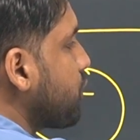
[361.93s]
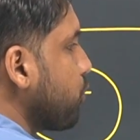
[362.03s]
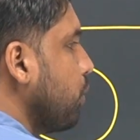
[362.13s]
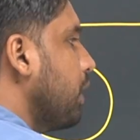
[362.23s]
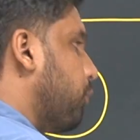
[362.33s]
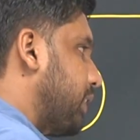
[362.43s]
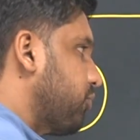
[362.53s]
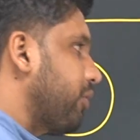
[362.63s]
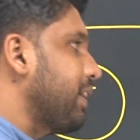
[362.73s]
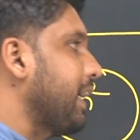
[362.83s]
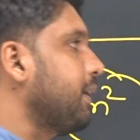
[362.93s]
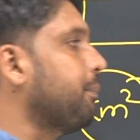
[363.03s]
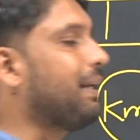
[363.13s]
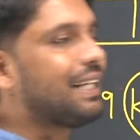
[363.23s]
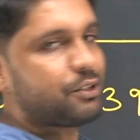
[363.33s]
थ्री टू वन थ्री नाइन
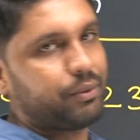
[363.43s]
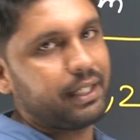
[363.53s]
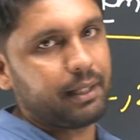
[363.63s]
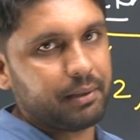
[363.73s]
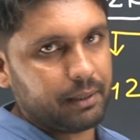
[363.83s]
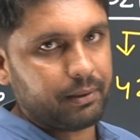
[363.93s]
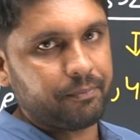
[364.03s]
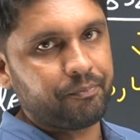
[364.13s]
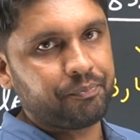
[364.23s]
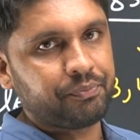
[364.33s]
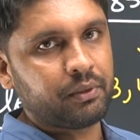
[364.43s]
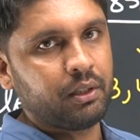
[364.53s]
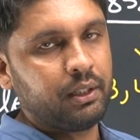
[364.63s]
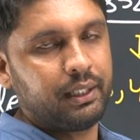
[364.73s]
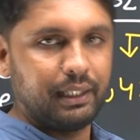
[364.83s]
मील स्क्वायर के बराबर
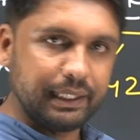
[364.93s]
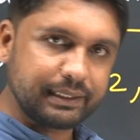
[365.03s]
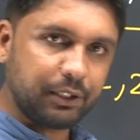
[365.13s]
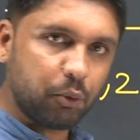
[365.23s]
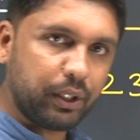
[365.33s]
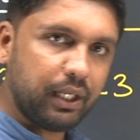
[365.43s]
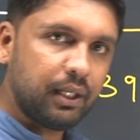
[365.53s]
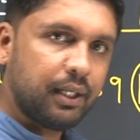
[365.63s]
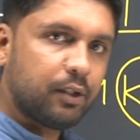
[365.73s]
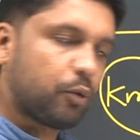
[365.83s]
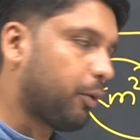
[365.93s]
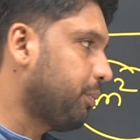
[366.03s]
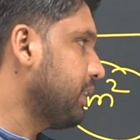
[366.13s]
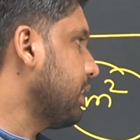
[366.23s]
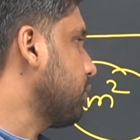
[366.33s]
इज इट ओके तो मैं
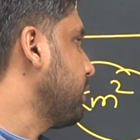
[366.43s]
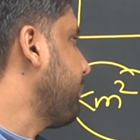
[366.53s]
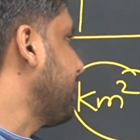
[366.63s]
उम्मीद करता हूं